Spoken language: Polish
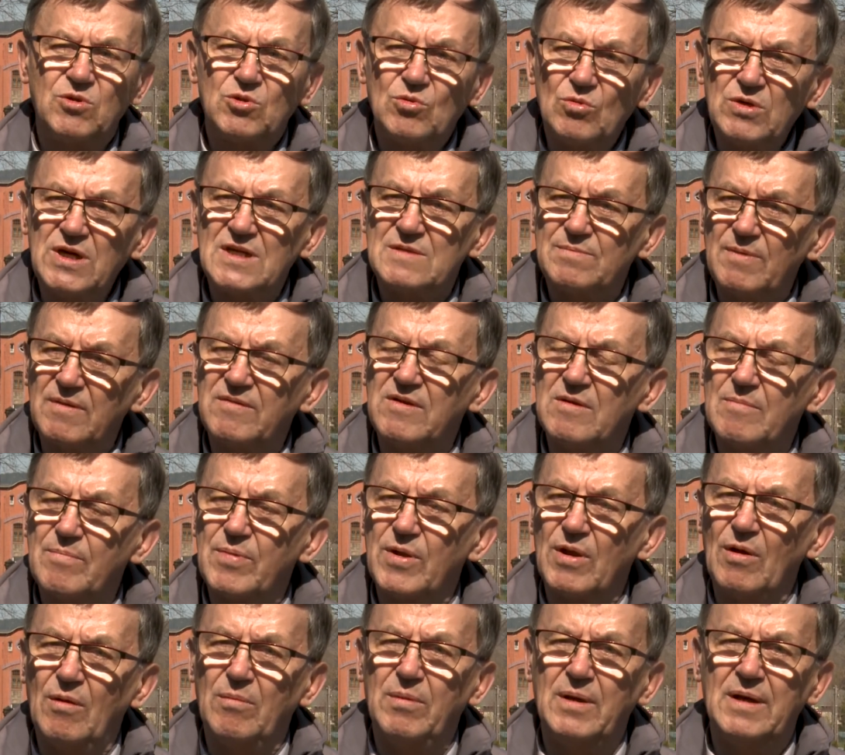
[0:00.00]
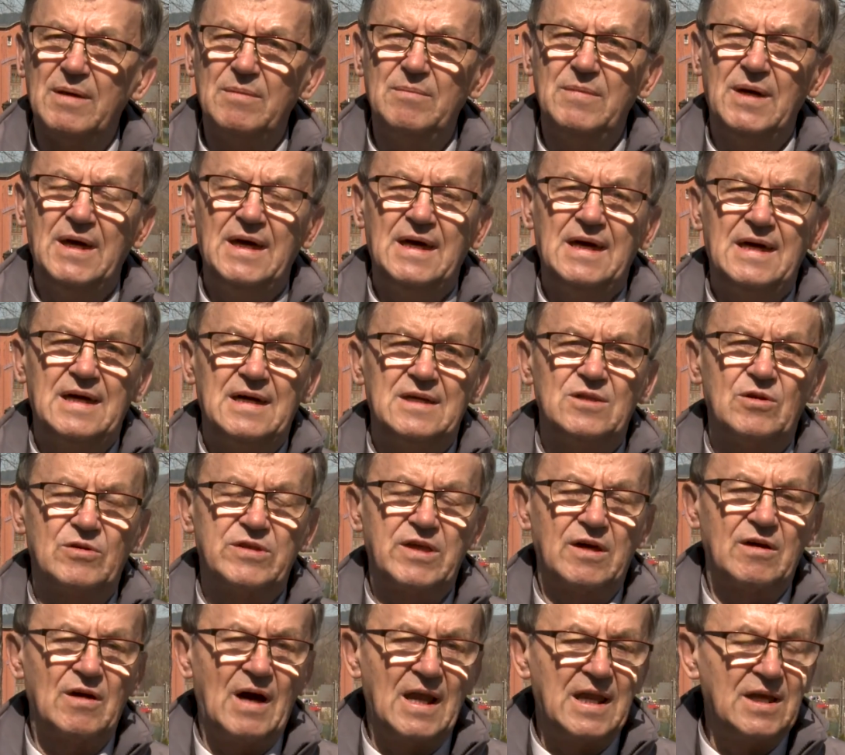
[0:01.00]
tu jest pewien problem mhm. do
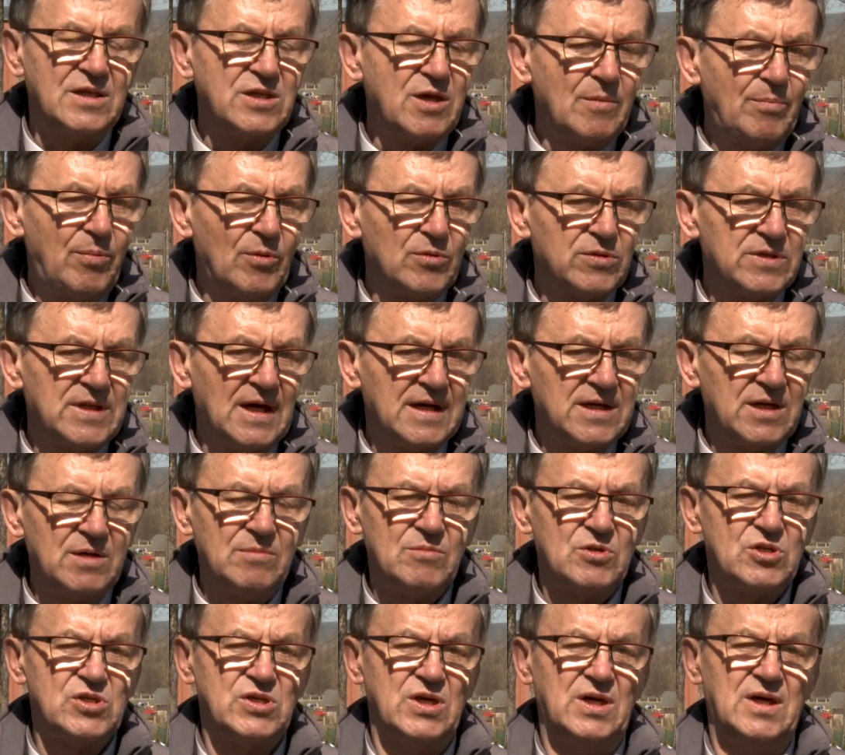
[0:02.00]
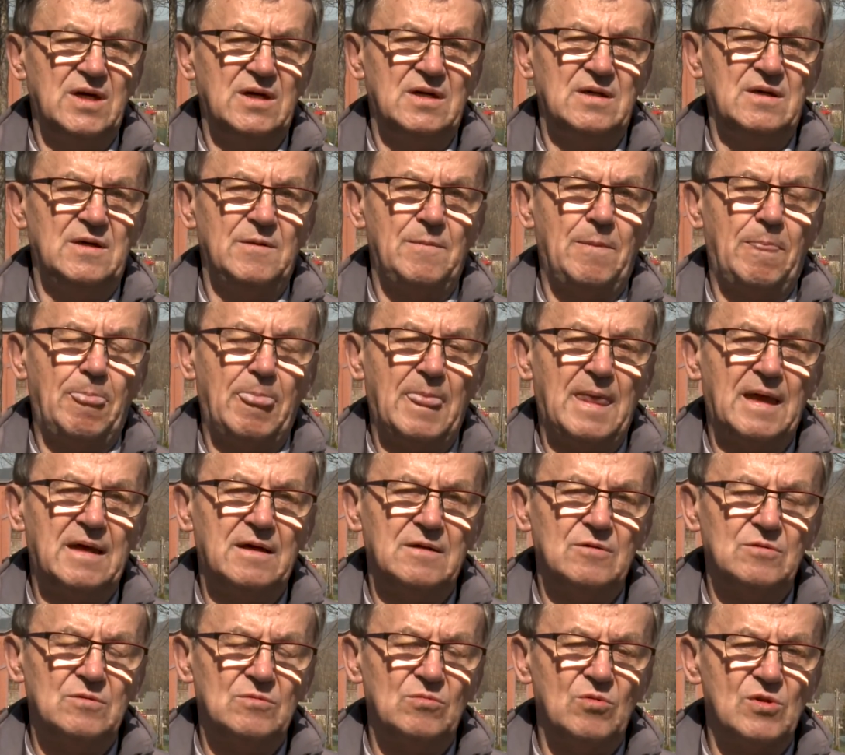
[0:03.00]
tego, ale nie poddajemy się e, e,
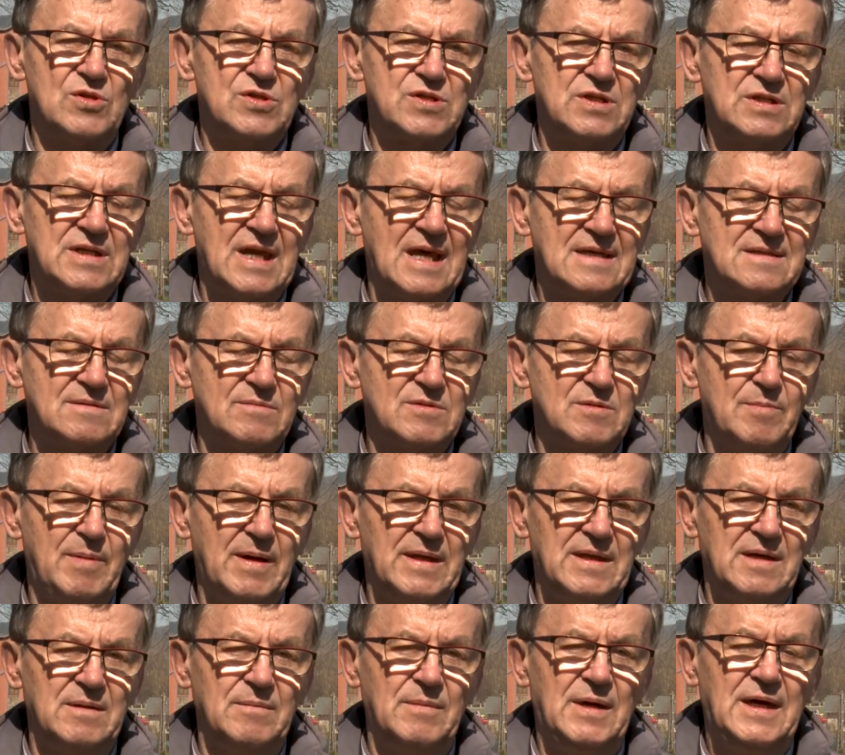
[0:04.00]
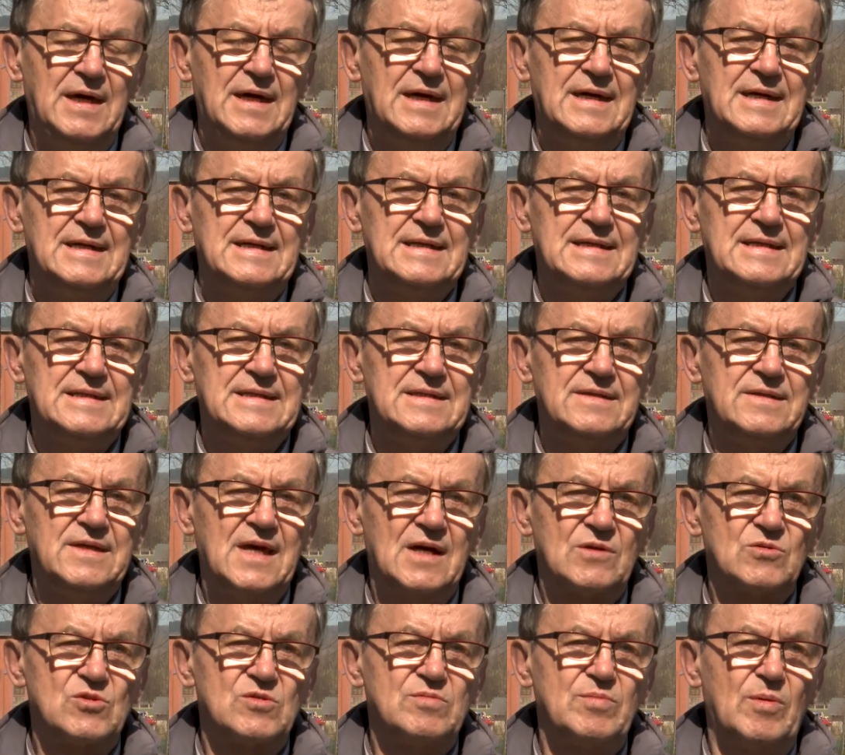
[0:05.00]
łącznie razem z panem,
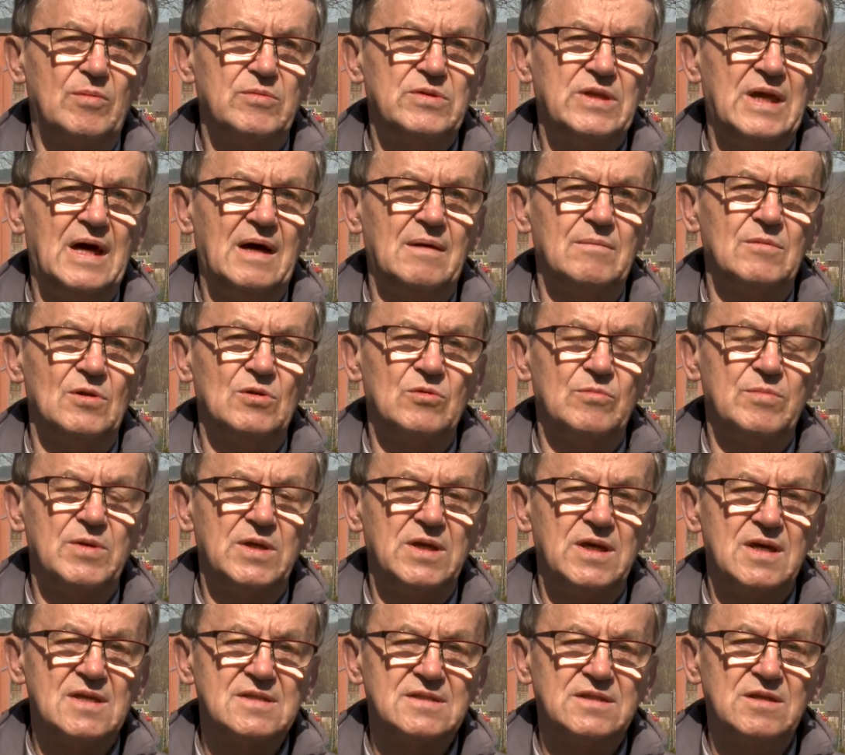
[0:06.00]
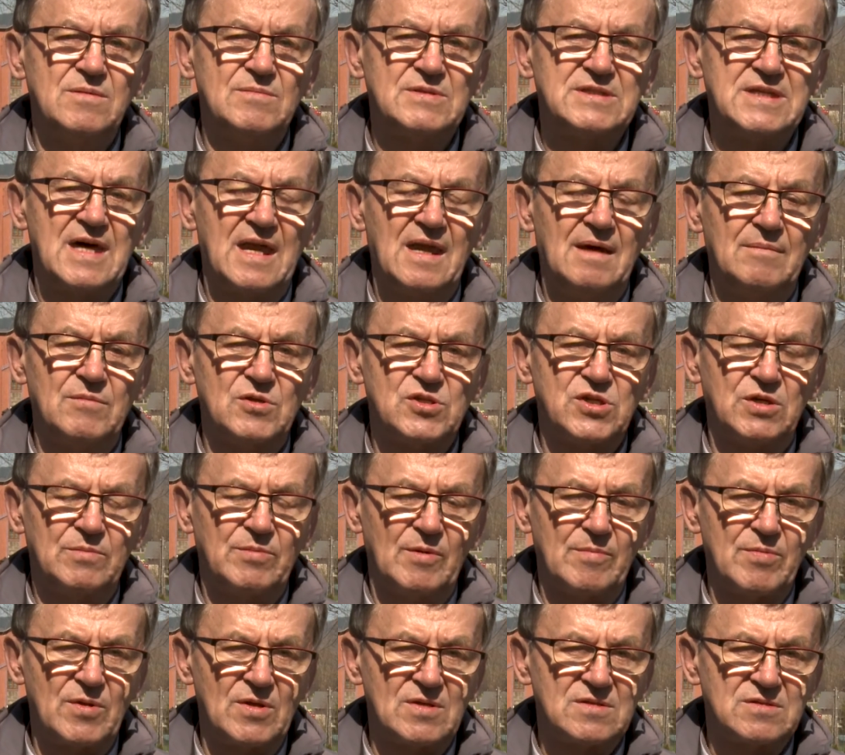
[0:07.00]
jak już wspominałem, Lubieniewskim, staramy się
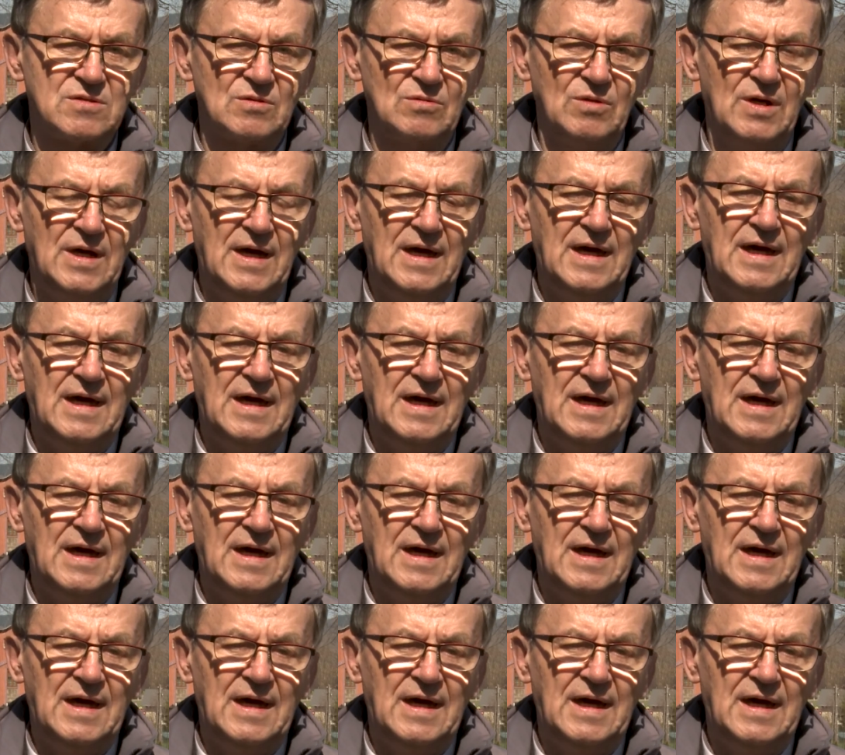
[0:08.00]
po prostu